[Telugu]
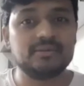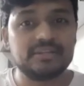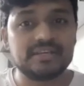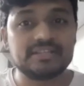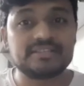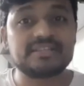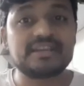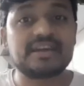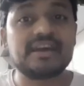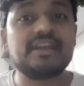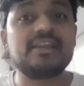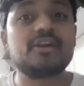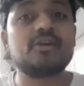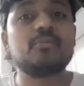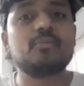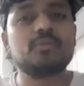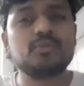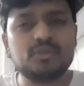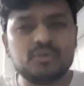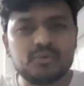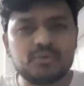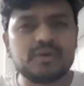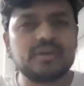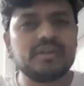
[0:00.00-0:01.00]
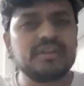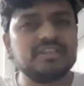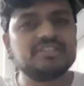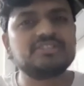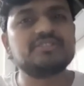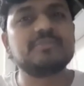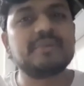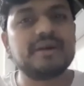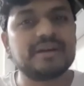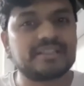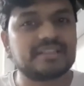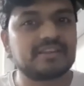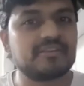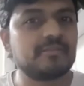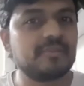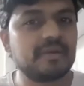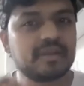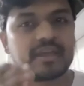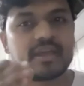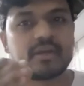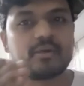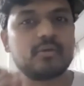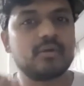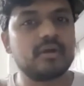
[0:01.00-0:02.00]
దశకాలకు ముందు నుంచి మాత్రమే
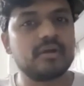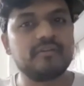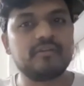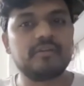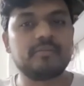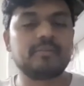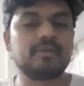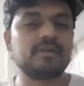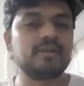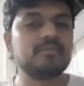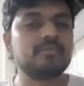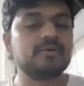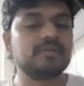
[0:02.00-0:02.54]
మనకి ఎక్కువగా వినపడడం